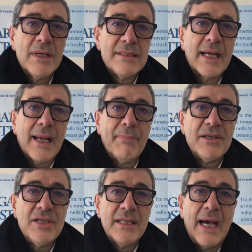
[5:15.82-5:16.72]
e questa
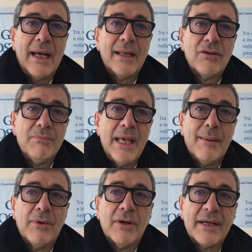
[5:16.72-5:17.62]
capacità la
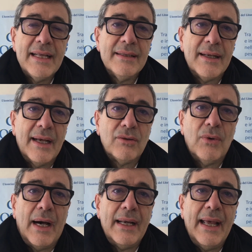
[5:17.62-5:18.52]
dobbiamo rendere
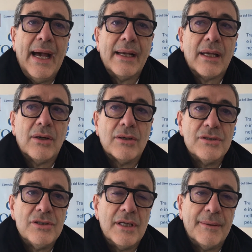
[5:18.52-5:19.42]
attuale anche
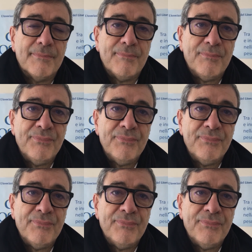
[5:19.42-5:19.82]
oggi.